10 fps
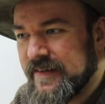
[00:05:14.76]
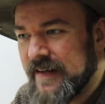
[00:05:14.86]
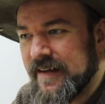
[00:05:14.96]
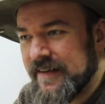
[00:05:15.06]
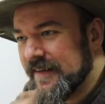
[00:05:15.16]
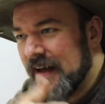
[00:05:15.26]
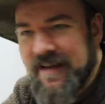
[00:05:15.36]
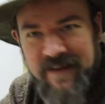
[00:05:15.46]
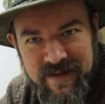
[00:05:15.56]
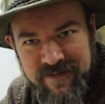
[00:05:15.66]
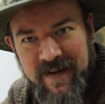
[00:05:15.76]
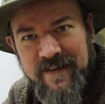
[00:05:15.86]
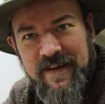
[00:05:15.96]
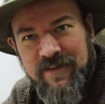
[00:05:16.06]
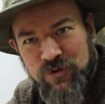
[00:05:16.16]
dann ist das Eis halt
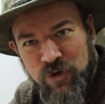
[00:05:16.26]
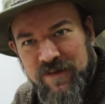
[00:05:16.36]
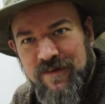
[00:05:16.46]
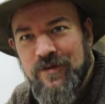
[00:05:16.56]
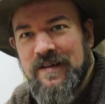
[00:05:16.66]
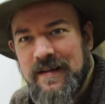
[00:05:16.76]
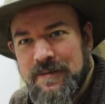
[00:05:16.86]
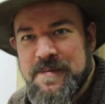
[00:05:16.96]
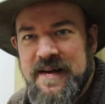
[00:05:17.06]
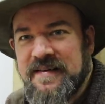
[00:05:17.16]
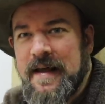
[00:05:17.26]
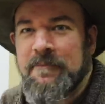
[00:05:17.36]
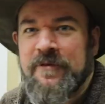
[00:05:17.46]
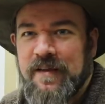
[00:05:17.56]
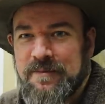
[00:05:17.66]
weg, das schützt und in dem Moment
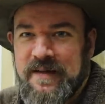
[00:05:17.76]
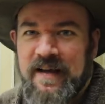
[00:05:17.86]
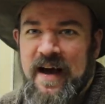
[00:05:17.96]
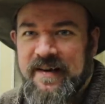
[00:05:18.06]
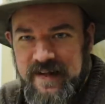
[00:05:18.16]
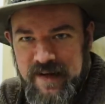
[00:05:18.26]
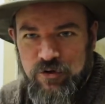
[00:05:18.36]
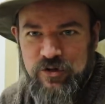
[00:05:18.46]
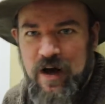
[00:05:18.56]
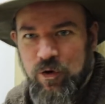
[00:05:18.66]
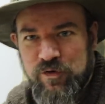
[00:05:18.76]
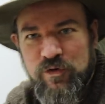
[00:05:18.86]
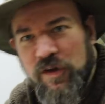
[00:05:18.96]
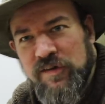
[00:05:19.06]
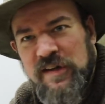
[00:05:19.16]
dampft das Methan dann auch aus.
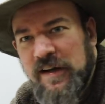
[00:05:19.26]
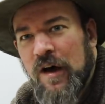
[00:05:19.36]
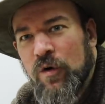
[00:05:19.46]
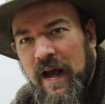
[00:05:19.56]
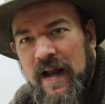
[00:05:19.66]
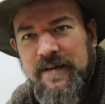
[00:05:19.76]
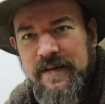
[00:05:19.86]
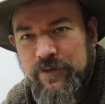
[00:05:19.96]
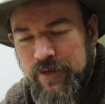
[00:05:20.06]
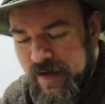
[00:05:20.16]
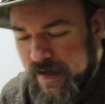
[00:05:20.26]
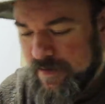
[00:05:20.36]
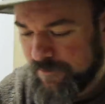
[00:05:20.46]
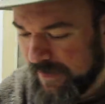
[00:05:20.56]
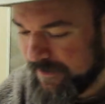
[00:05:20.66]
Und das geht dann auch relativ
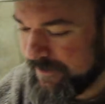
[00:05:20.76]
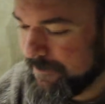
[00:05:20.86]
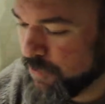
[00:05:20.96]
fix